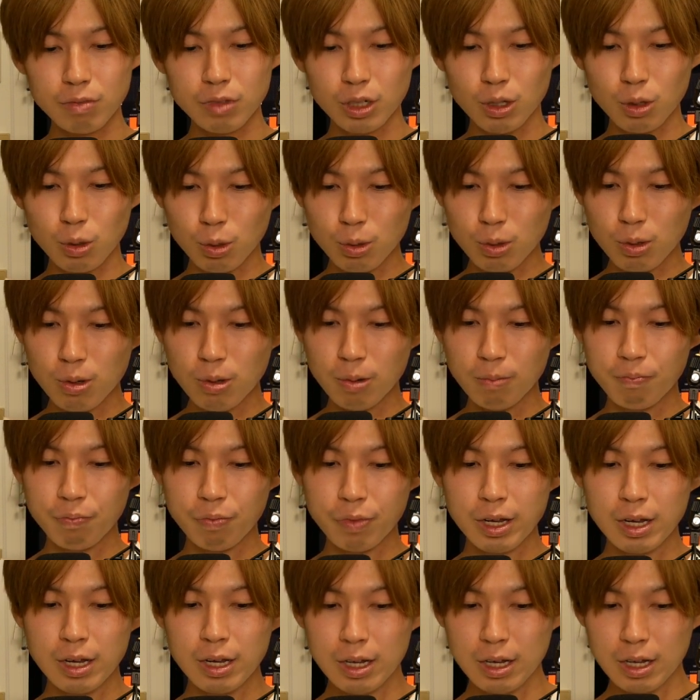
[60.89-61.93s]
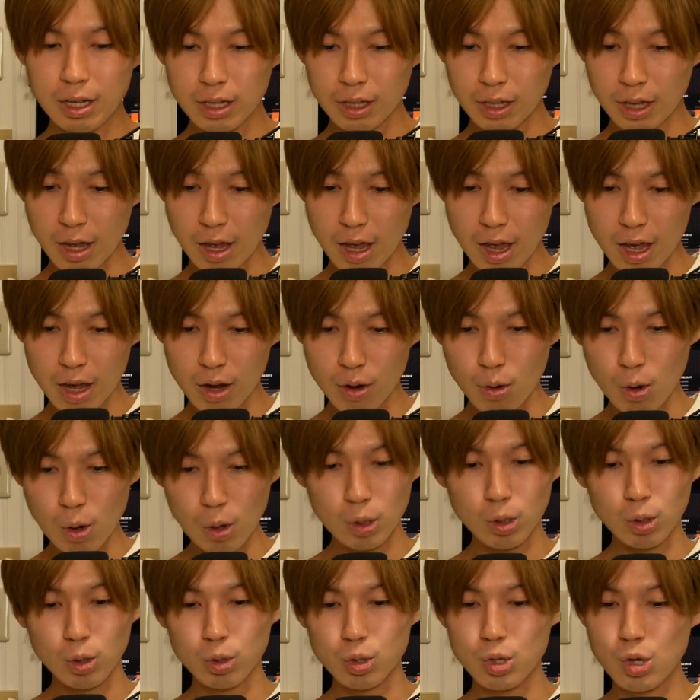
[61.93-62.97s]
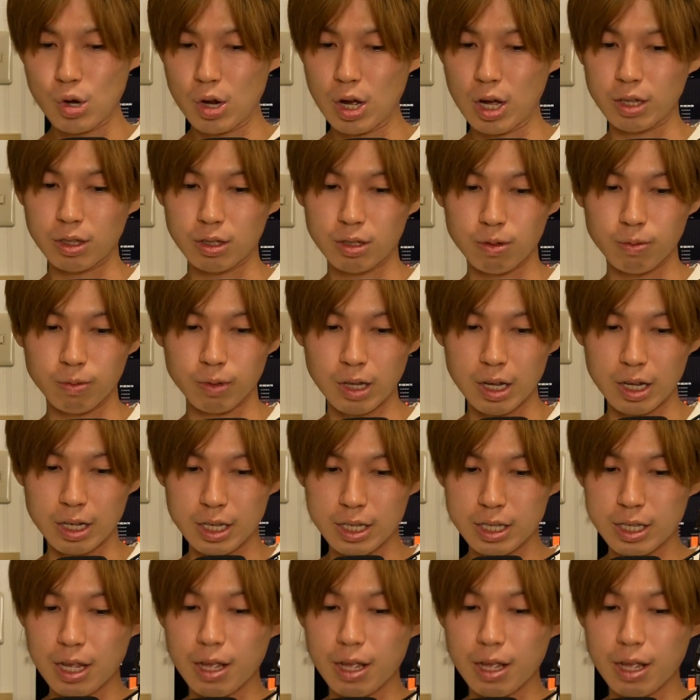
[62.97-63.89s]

この帝国図書館というものはです